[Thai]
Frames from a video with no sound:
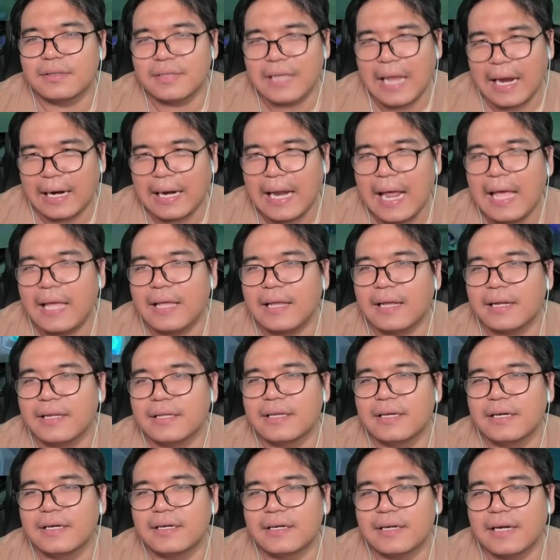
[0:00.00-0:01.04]
อยากได้กัน
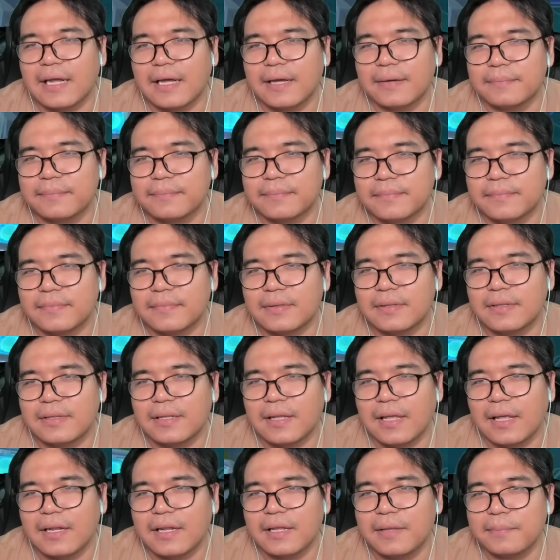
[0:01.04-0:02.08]
เยอะนะครับ
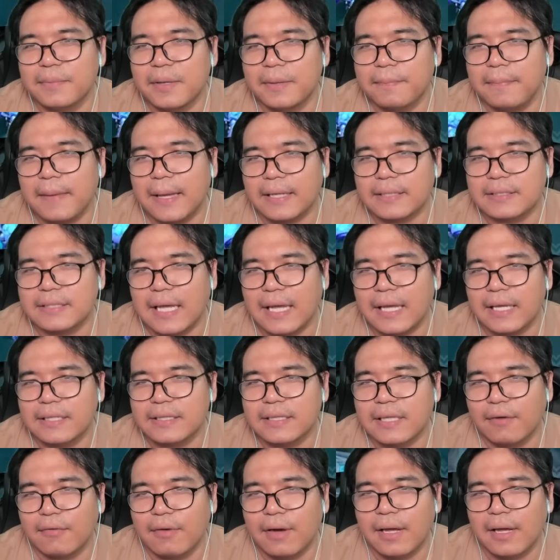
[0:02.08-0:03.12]
อันนี้ไม่แปลกใจ
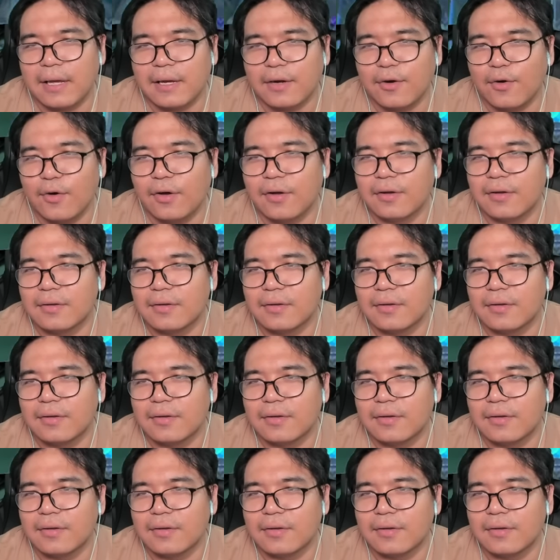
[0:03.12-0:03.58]
แต่ว่าก็